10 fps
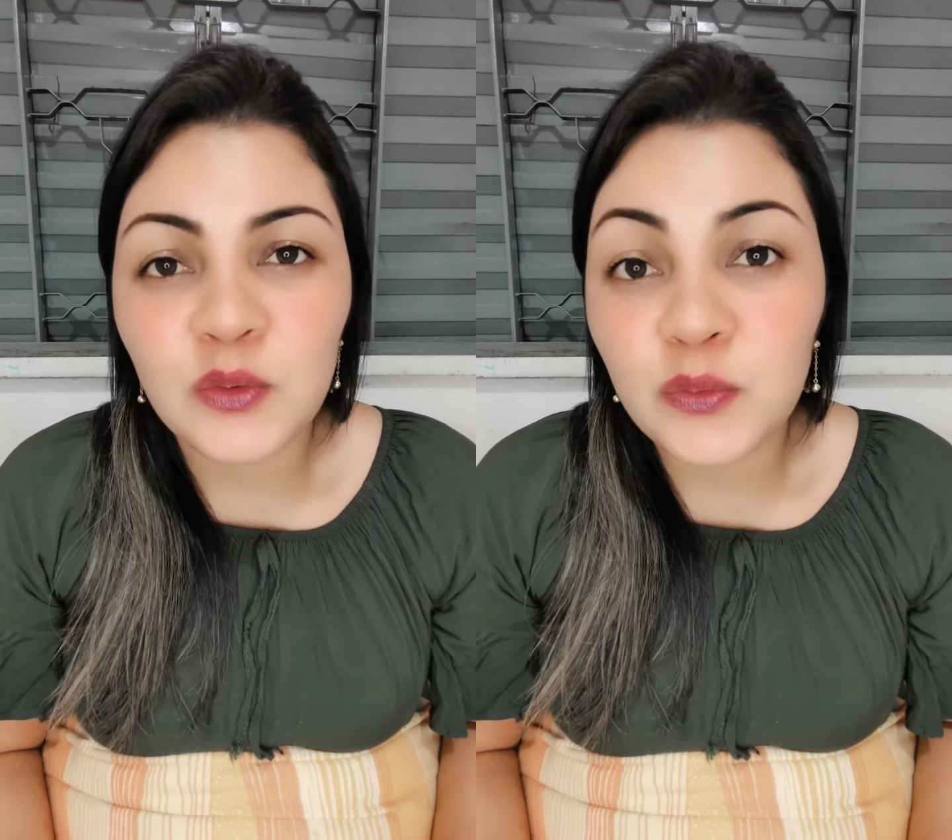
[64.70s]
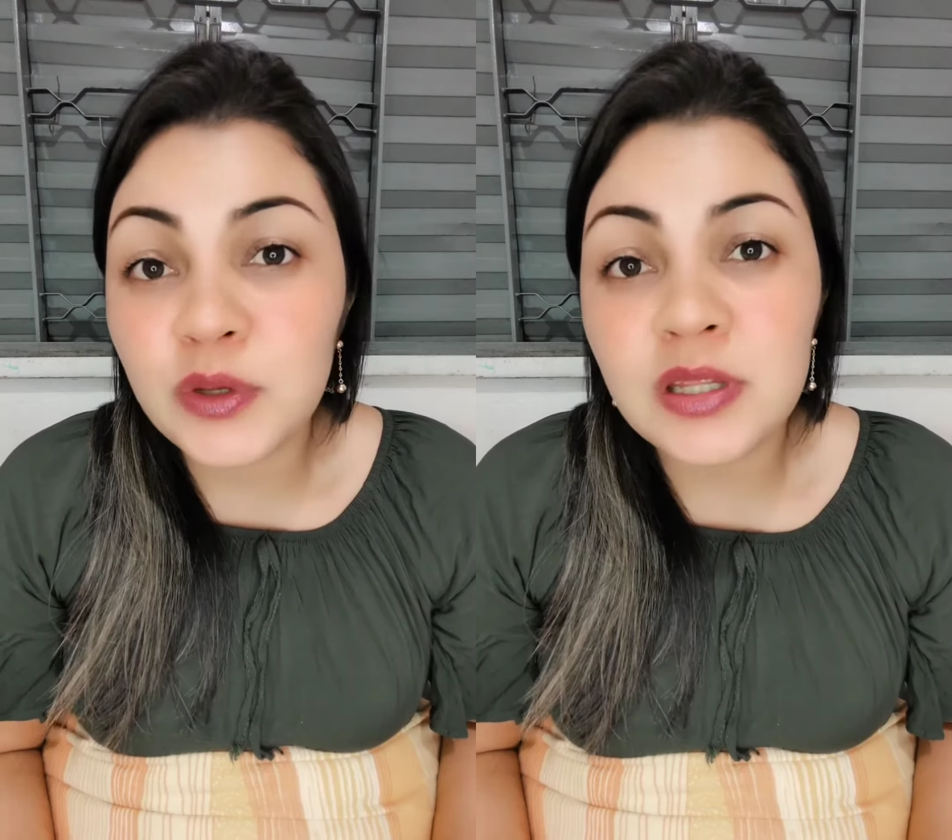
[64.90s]

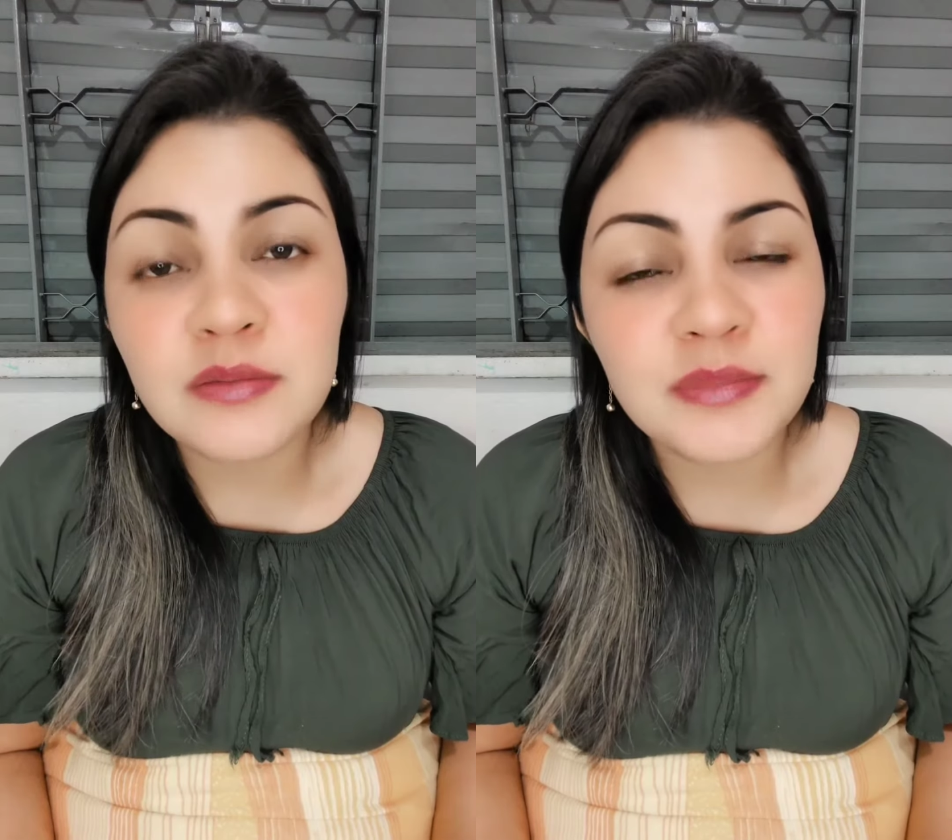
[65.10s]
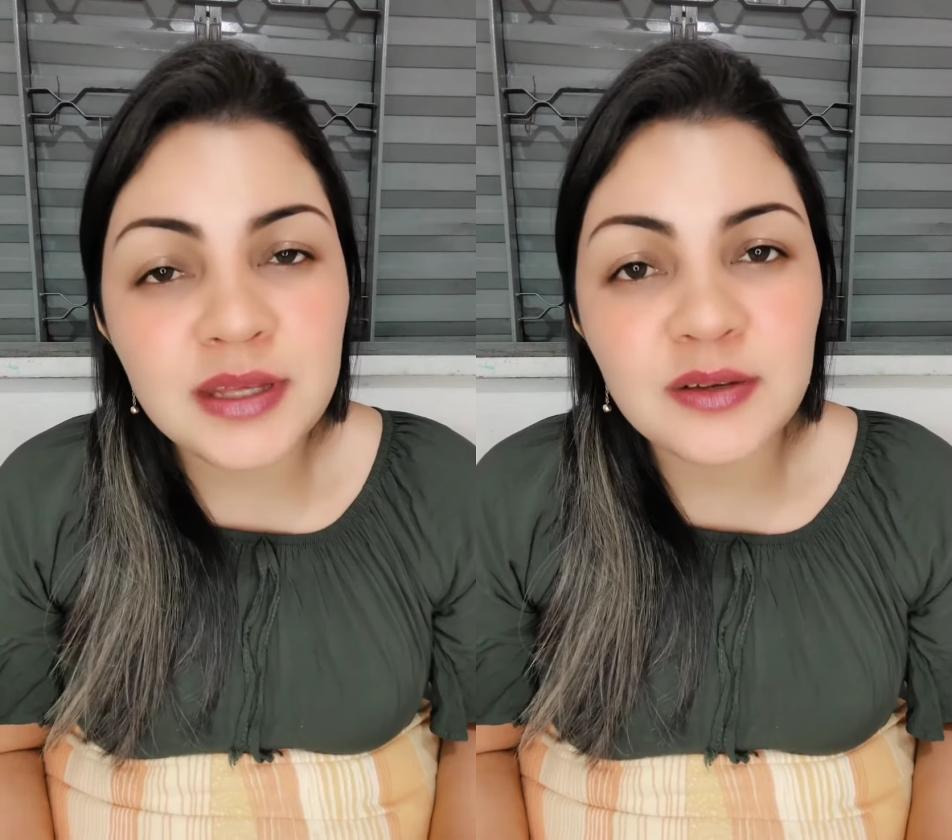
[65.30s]
o
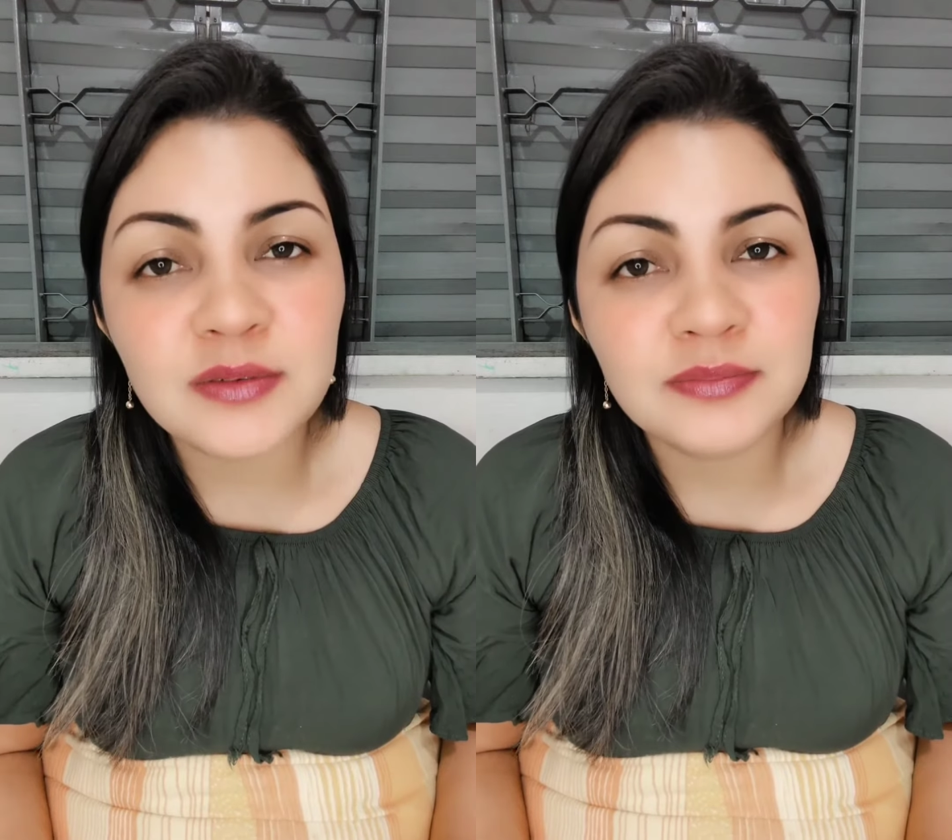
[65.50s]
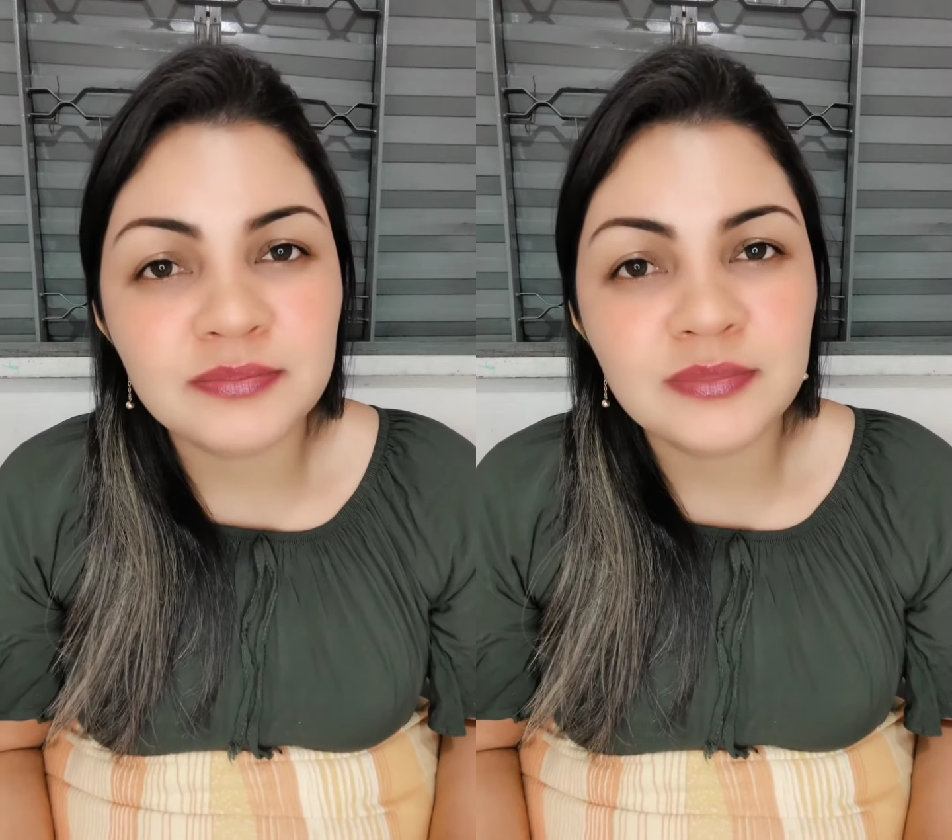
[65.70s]
inimigo
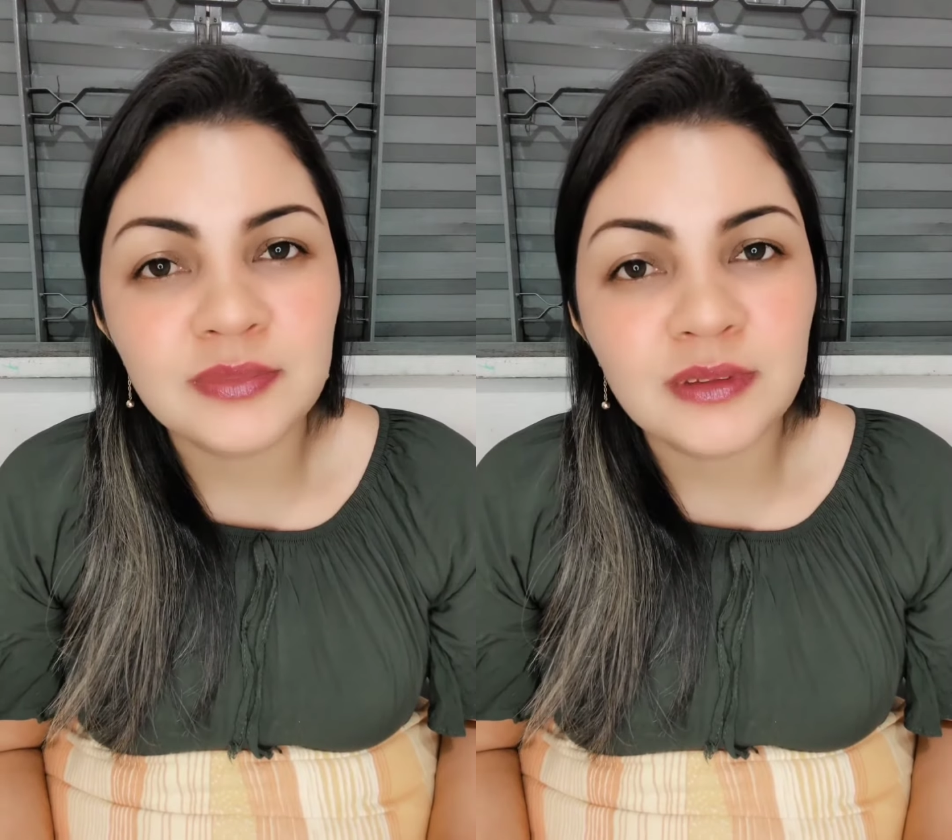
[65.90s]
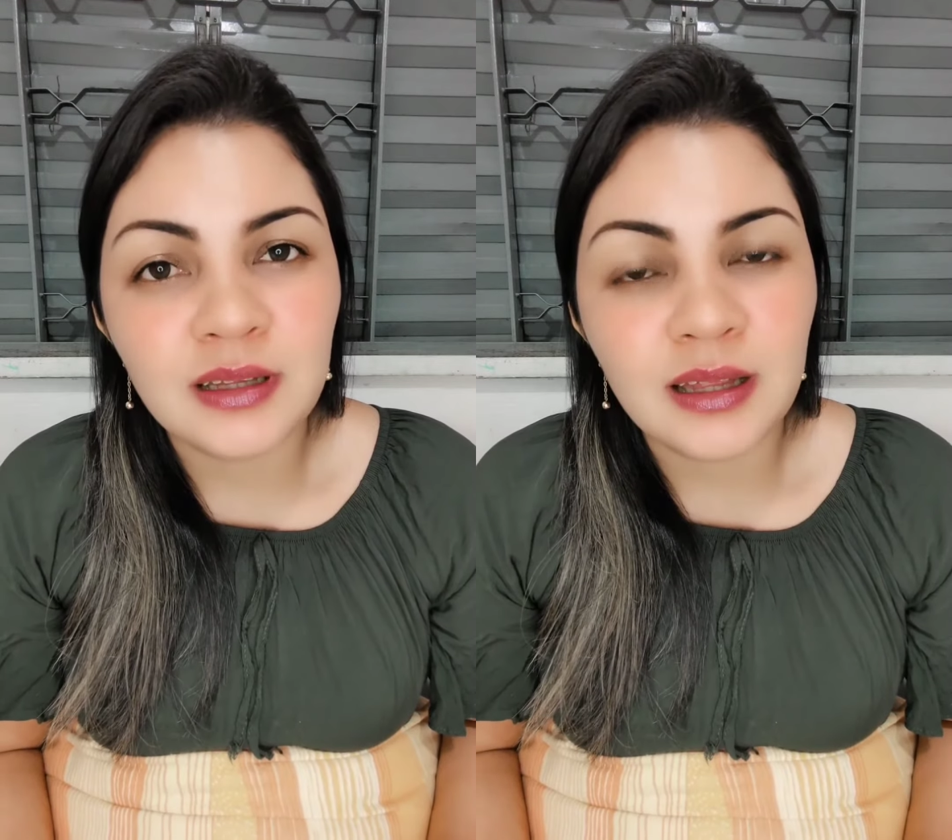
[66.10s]

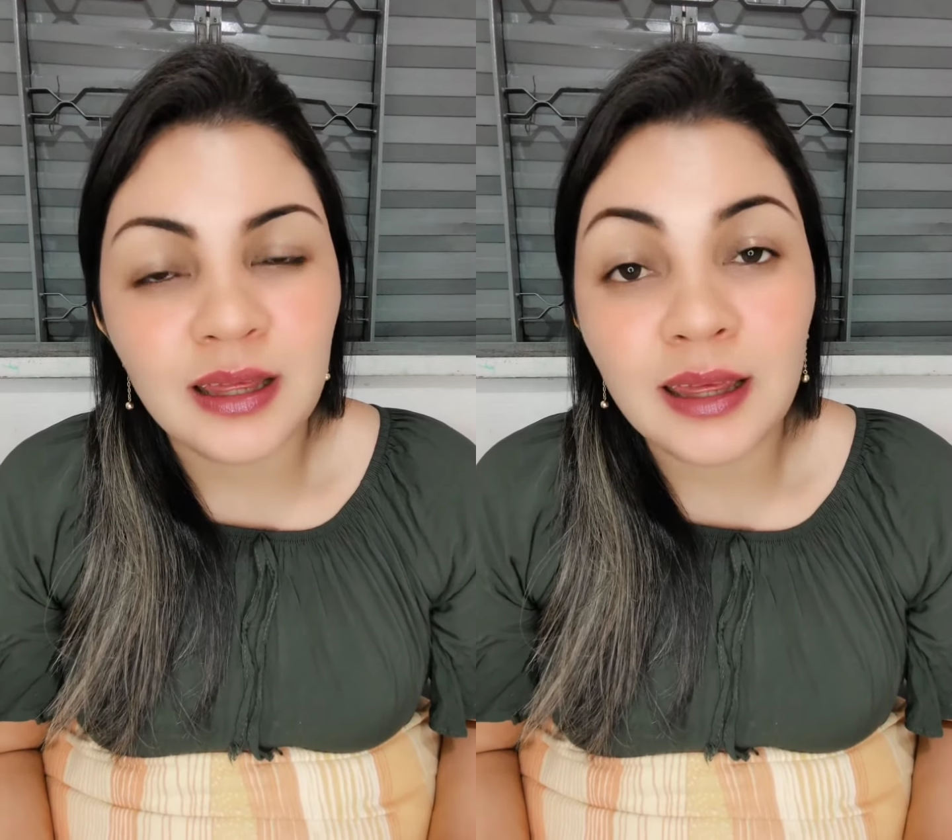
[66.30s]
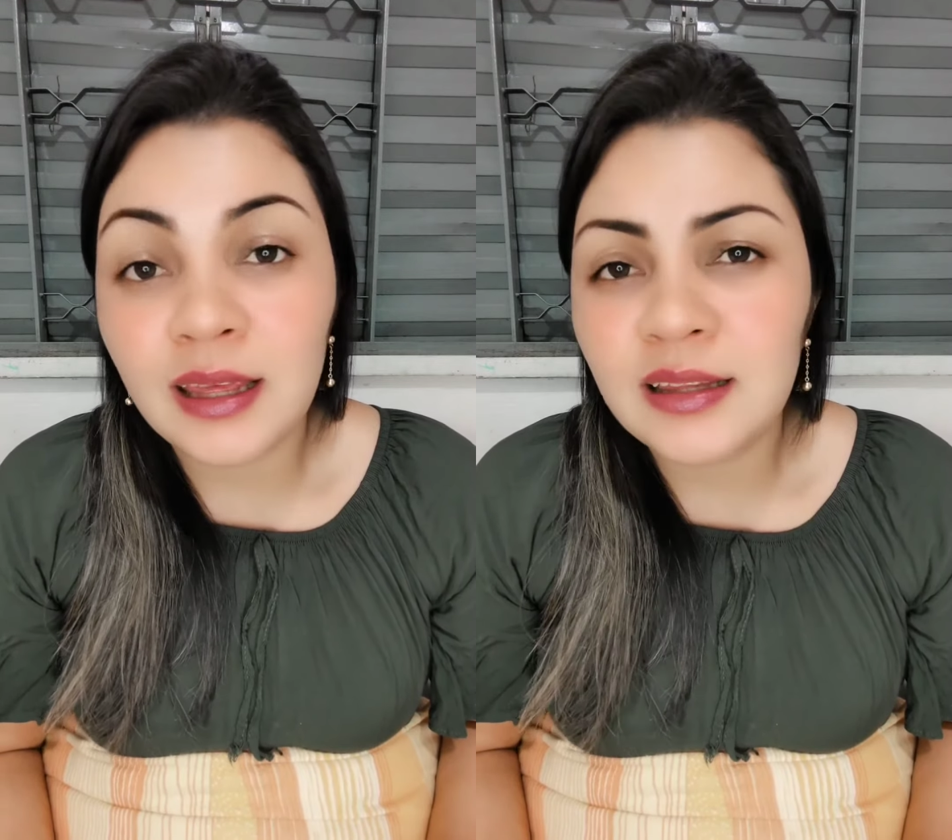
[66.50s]

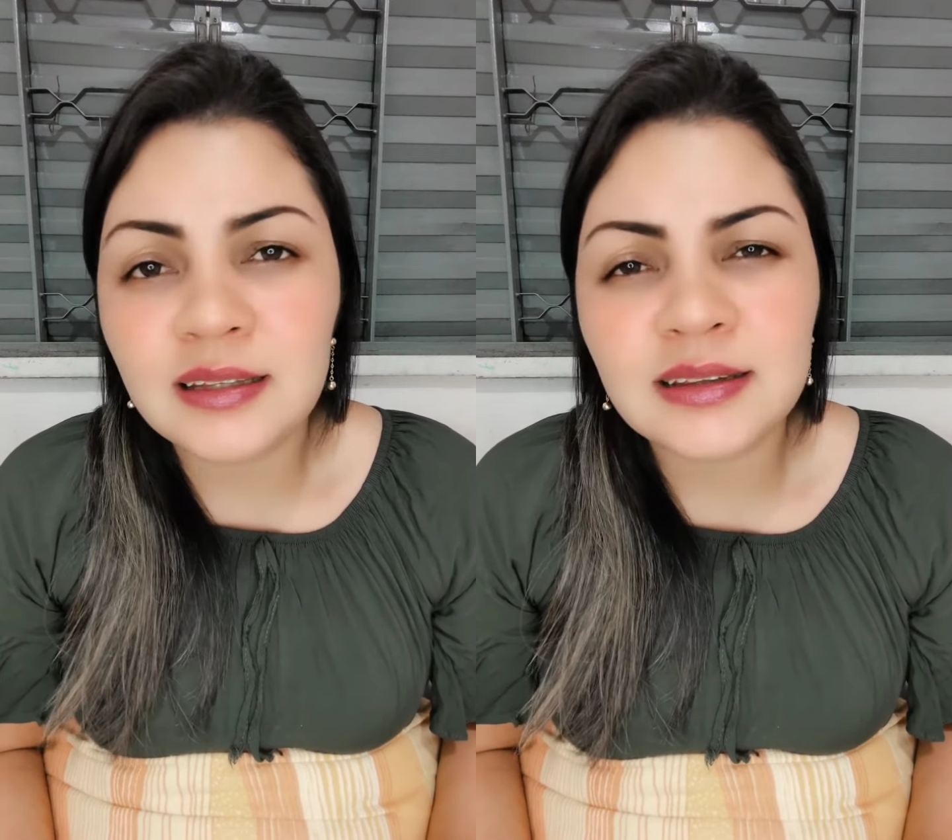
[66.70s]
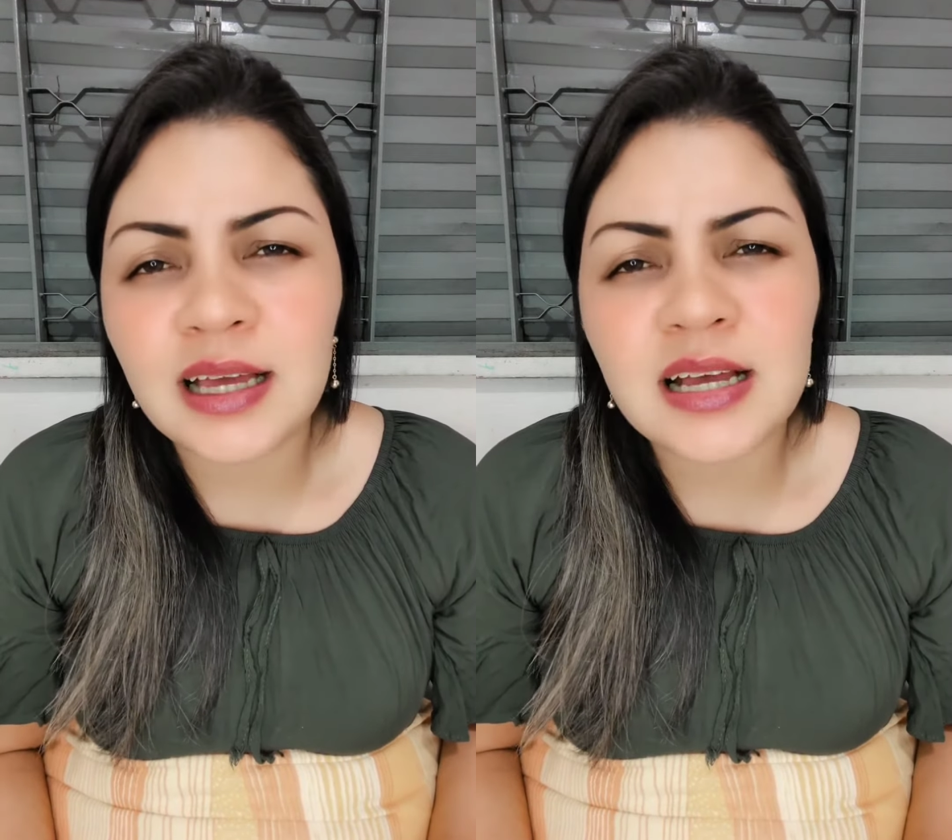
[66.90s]
ele
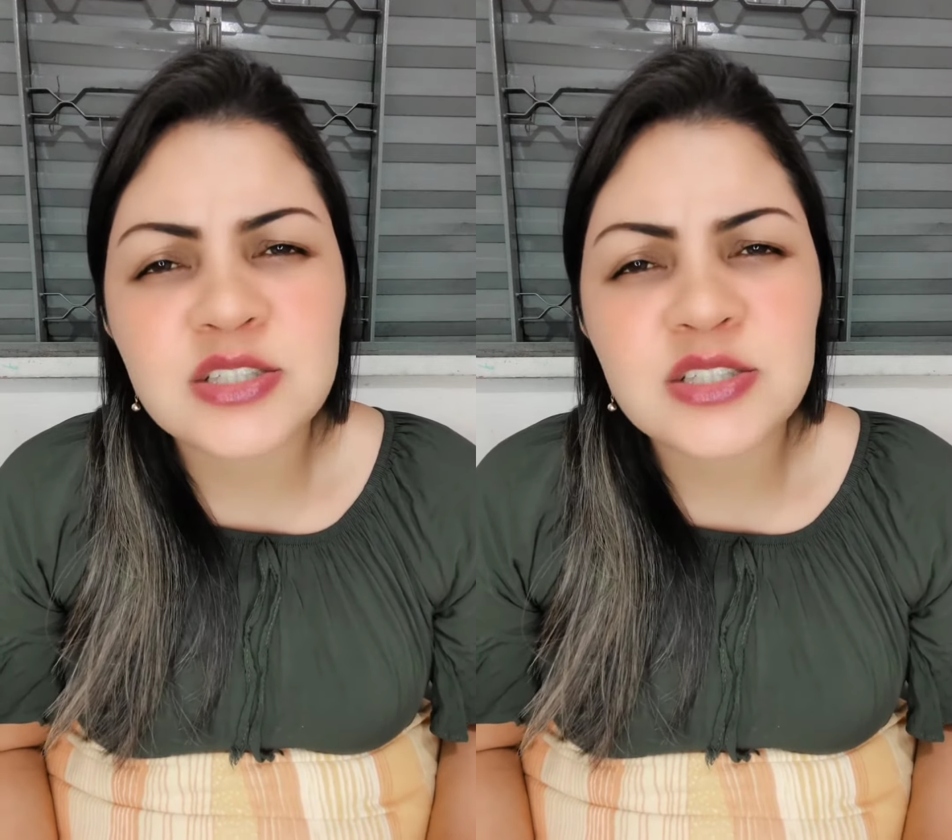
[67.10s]
está